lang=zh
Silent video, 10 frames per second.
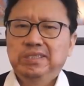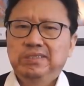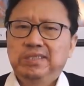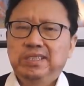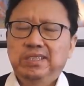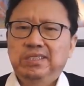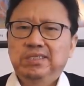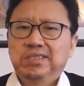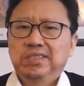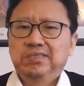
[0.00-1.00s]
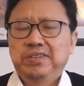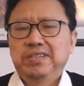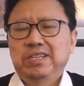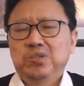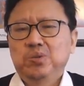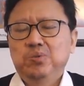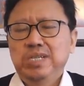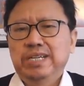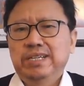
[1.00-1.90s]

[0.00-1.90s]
这个非常凶险